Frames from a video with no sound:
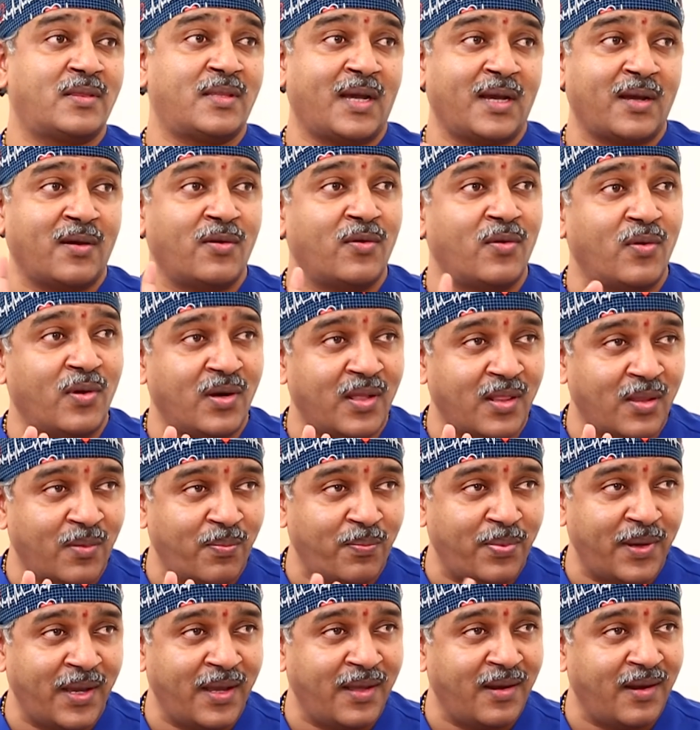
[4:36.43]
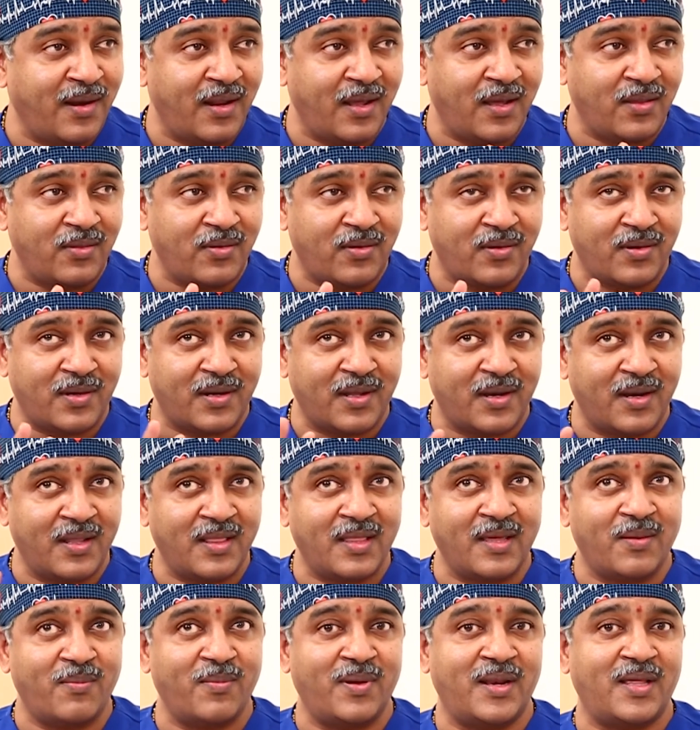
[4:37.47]
తక్కువ ఉంటుంది పెయిన్ లేదు ఉంటే
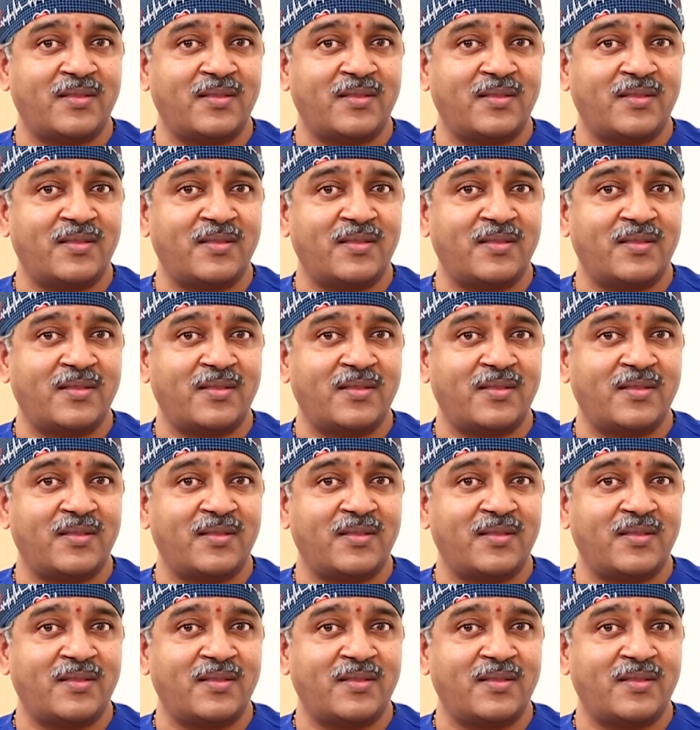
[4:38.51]
అనేది ఏం